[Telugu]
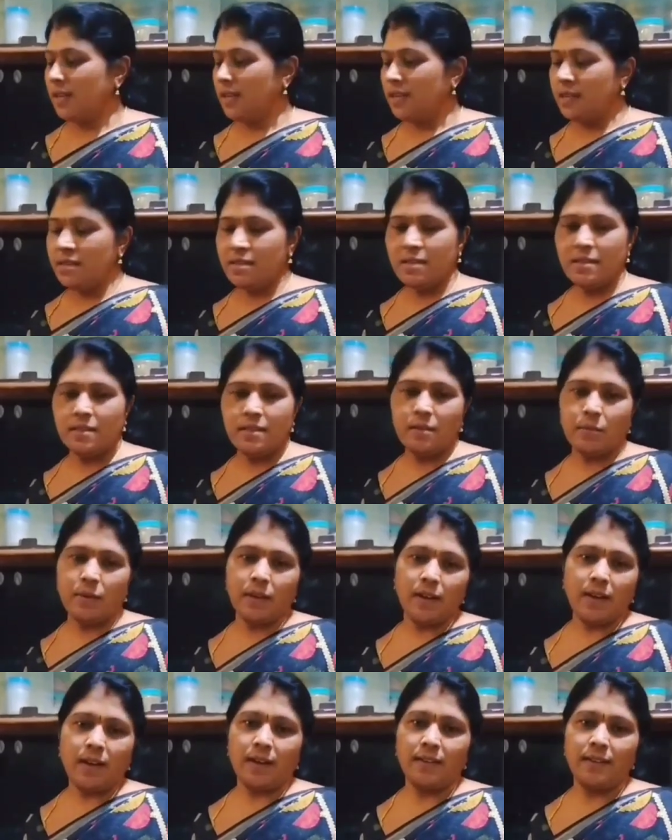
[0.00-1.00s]
ఉన్నాయి ఈ డిషెస్ని
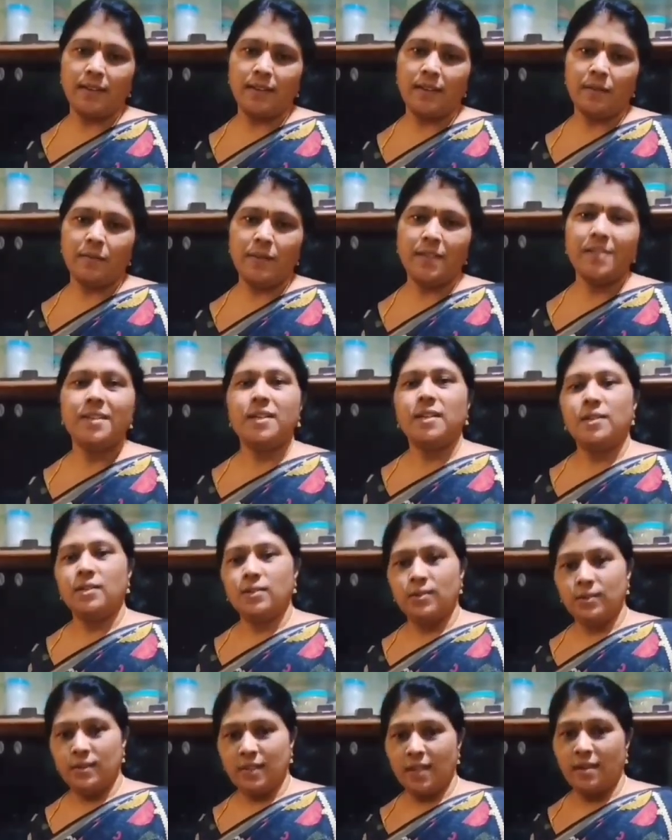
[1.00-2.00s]
మనం కాదంటామా
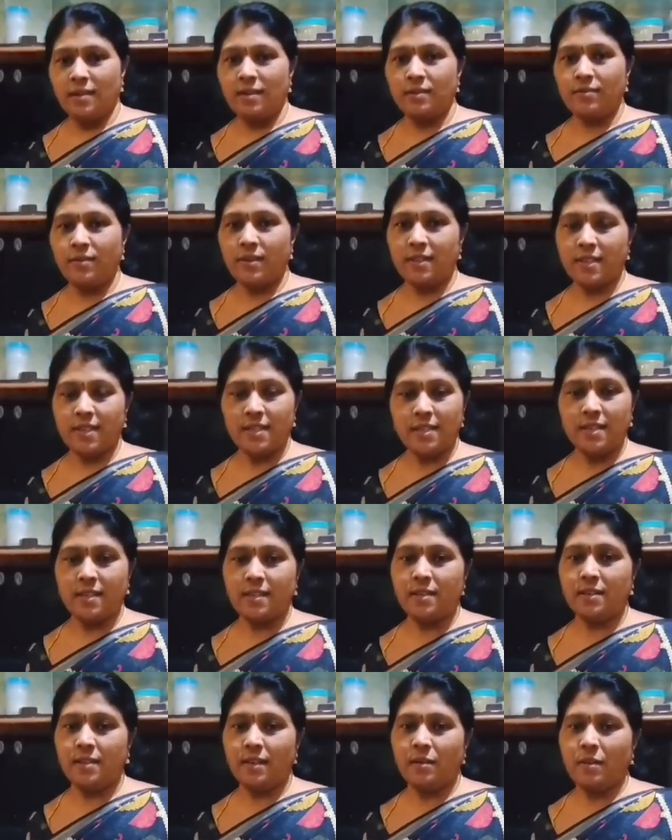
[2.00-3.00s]
సో త్రీ నాట్ ఫోర్
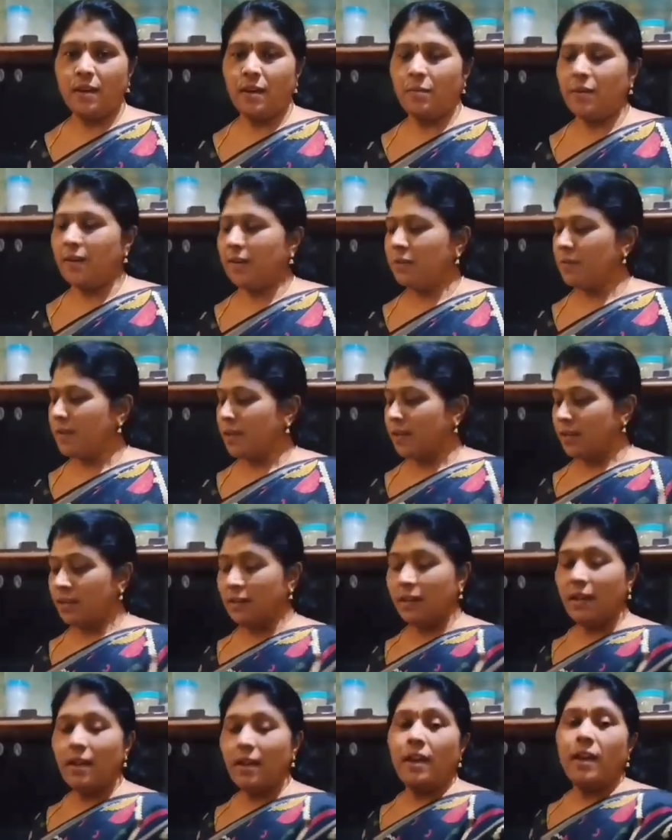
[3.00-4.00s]
సర్జికల్ స్టీల్ కాబట్టి మనకి